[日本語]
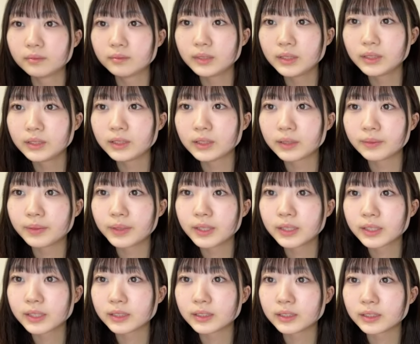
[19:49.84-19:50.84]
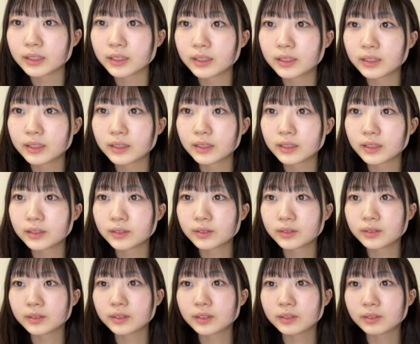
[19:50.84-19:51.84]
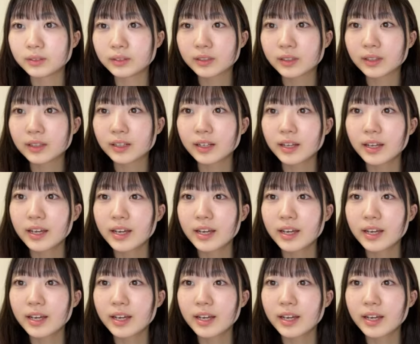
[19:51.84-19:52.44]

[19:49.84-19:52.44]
みゆちゃんあまり大事大体最初ですって終わるから